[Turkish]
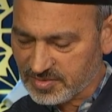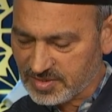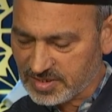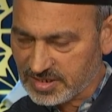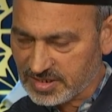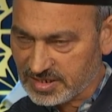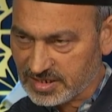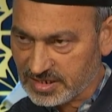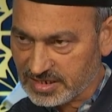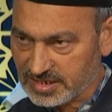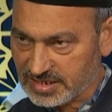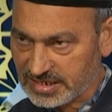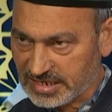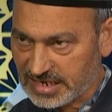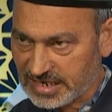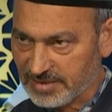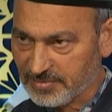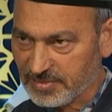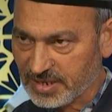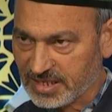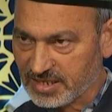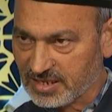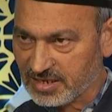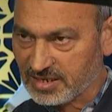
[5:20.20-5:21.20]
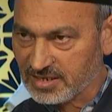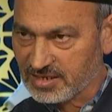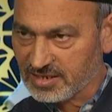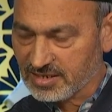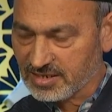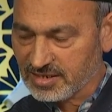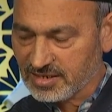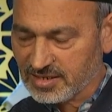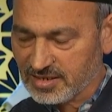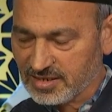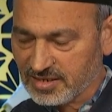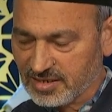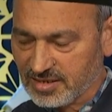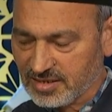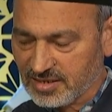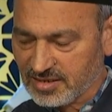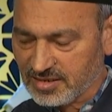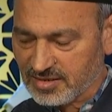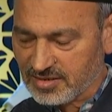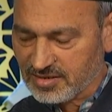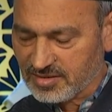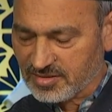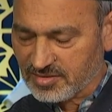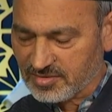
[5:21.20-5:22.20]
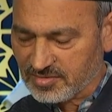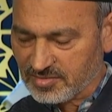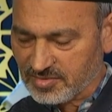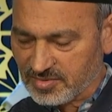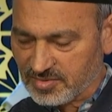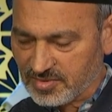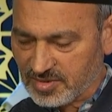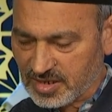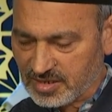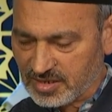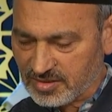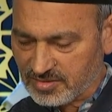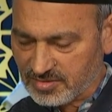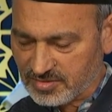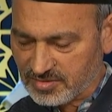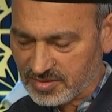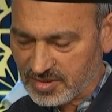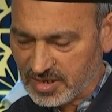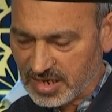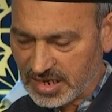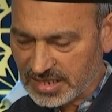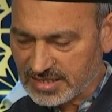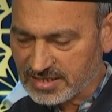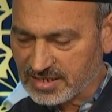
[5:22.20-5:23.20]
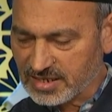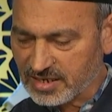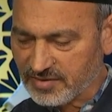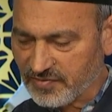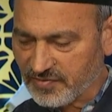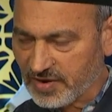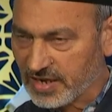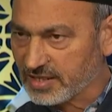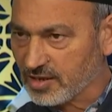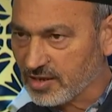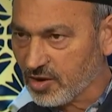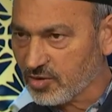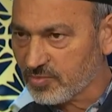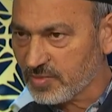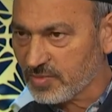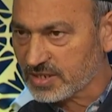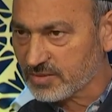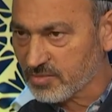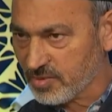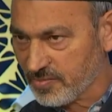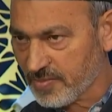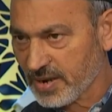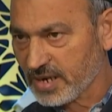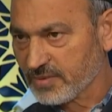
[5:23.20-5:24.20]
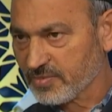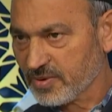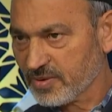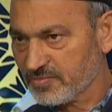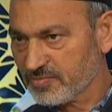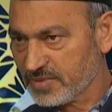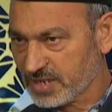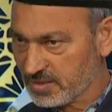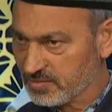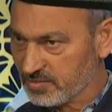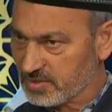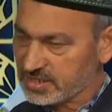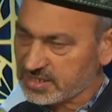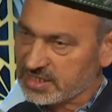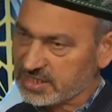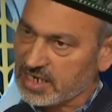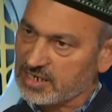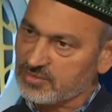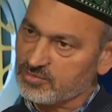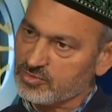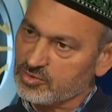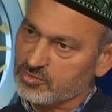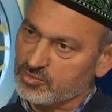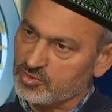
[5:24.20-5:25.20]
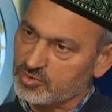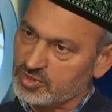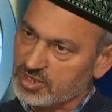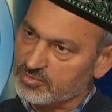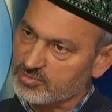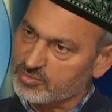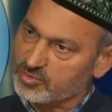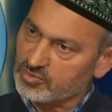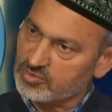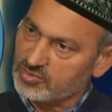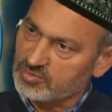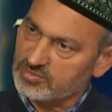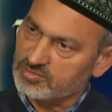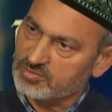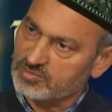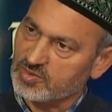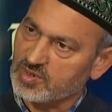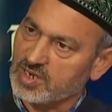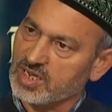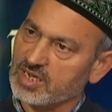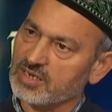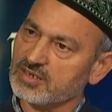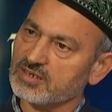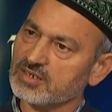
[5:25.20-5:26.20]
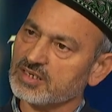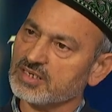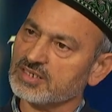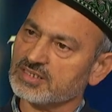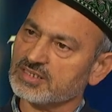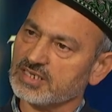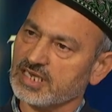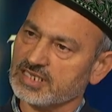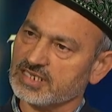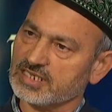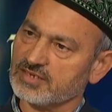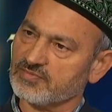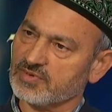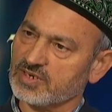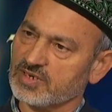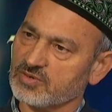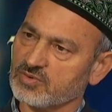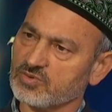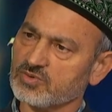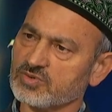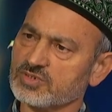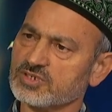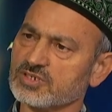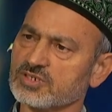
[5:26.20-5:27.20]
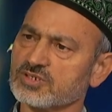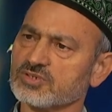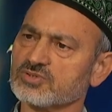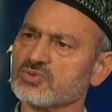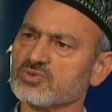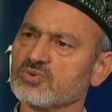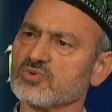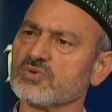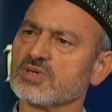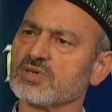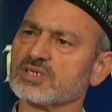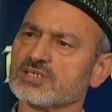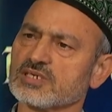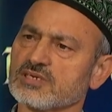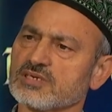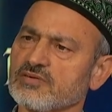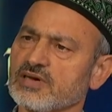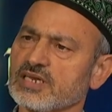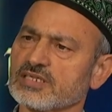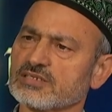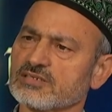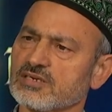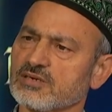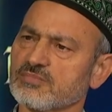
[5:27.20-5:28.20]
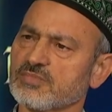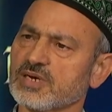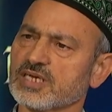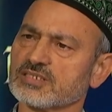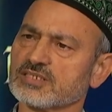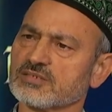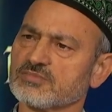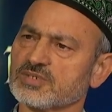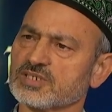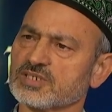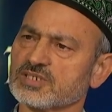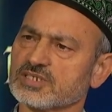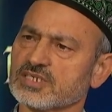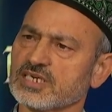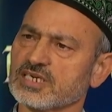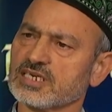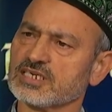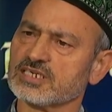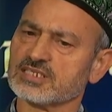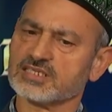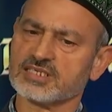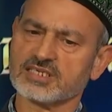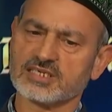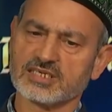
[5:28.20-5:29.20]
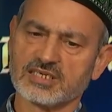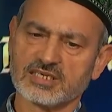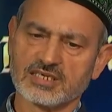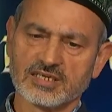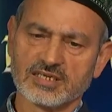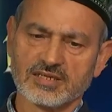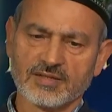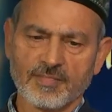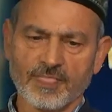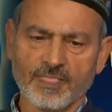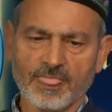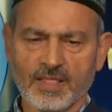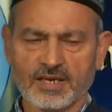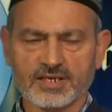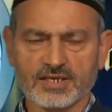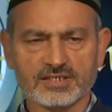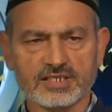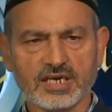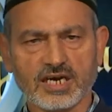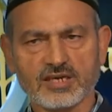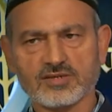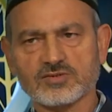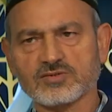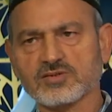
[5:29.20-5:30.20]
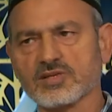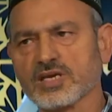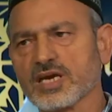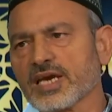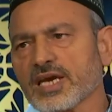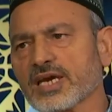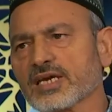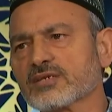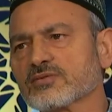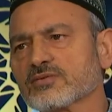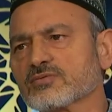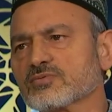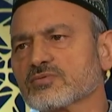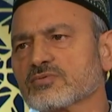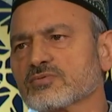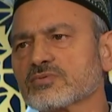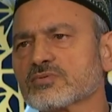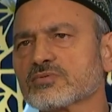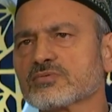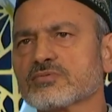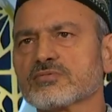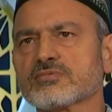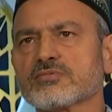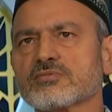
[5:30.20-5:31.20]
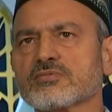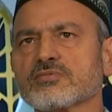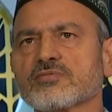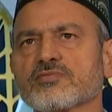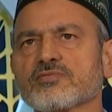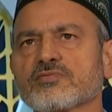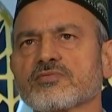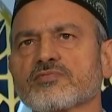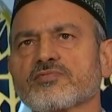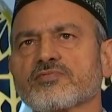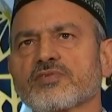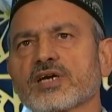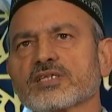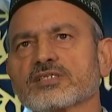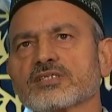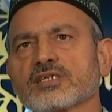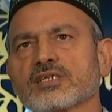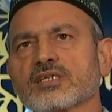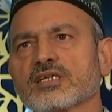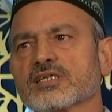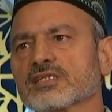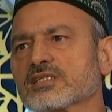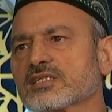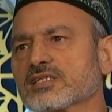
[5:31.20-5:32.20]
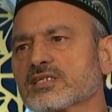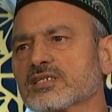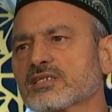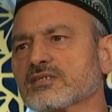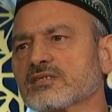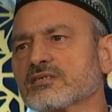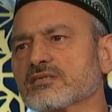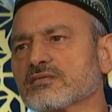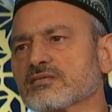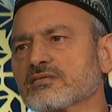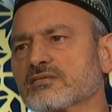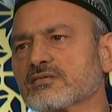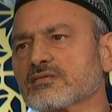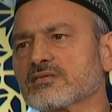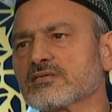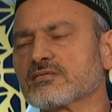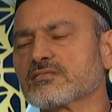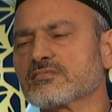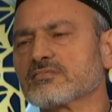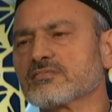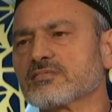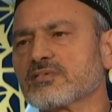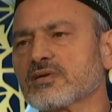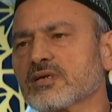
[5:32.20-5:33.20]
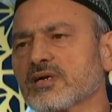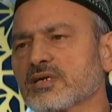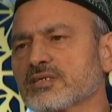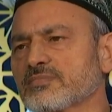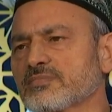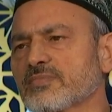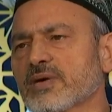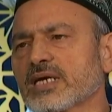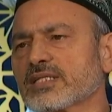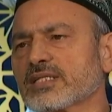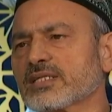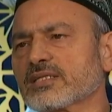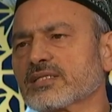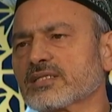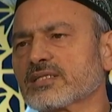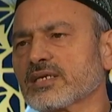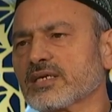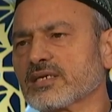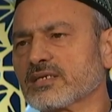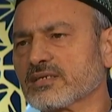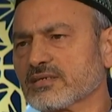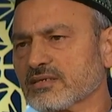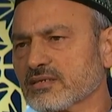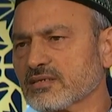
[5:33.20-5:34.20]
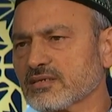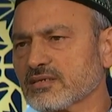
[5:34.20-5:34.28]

e, incelemeden e, alsak fayda olmaz ama bakma benim hastalığım bu burada bu, buna ihtiyacım var. Onun için Resulullah sallallahu aleyhi ve sellem bazen birisi gelirdi. Ya Resulallah en faziletli e, ibadet ne?